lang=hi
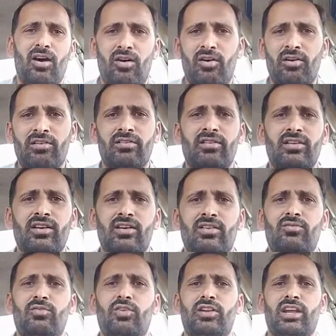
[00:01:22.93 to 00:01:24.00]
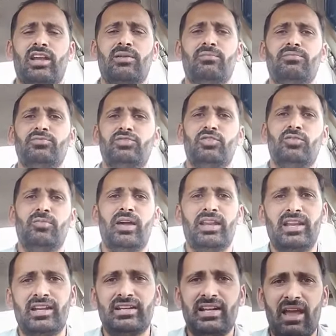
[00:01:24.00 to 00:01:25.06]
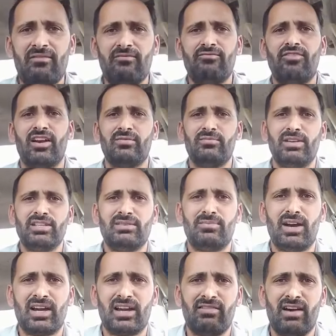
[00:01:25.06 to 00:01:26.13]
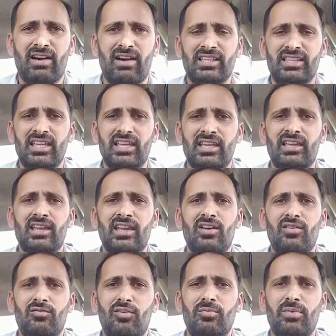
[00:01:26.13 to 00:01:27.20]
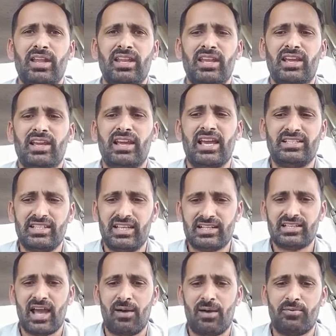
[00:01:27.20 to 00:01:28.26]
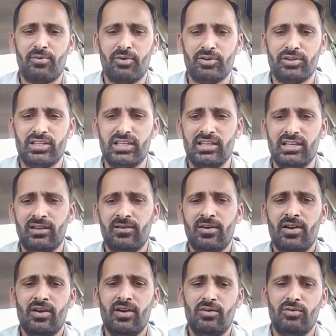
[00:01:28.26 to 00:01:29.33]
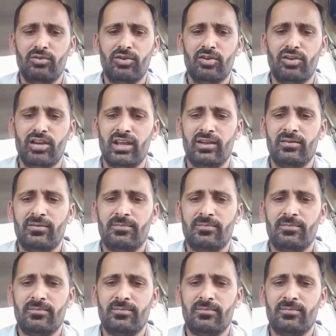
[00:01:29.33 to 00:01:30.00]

और वो रकम जो मैंने डैम फंड में जमा करवानी थी वो मैंने कैशियर साहब को दी उन्होंने